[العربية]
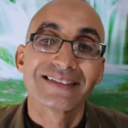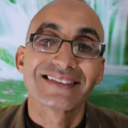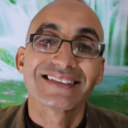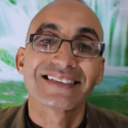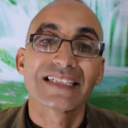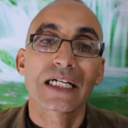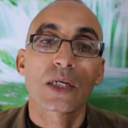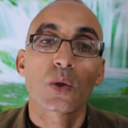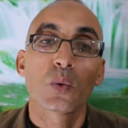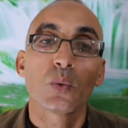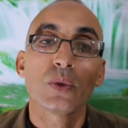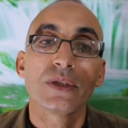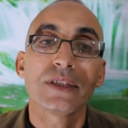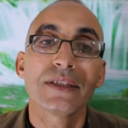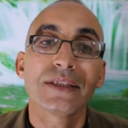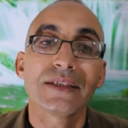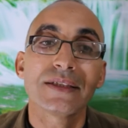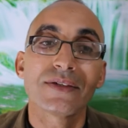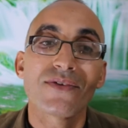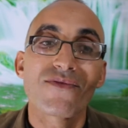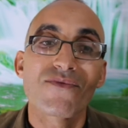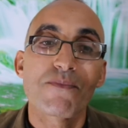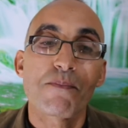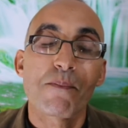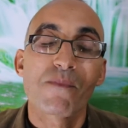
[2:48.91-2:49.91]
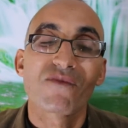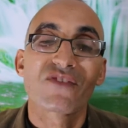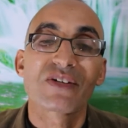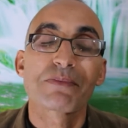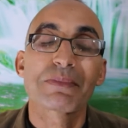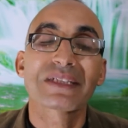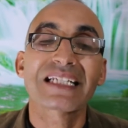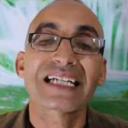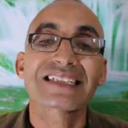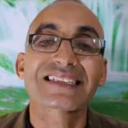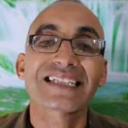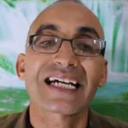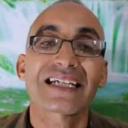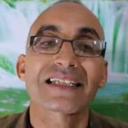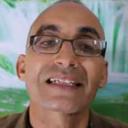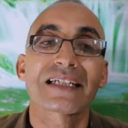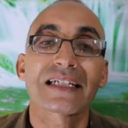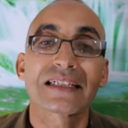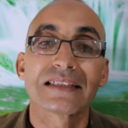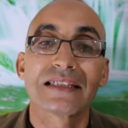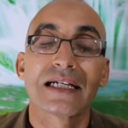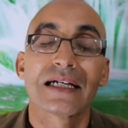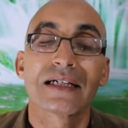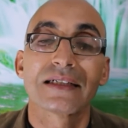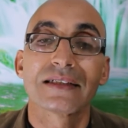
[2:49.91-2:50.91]
تكوين في مدرسة
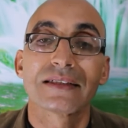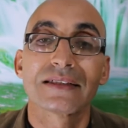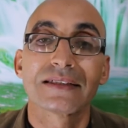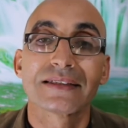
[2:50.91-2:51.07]
تحضيرية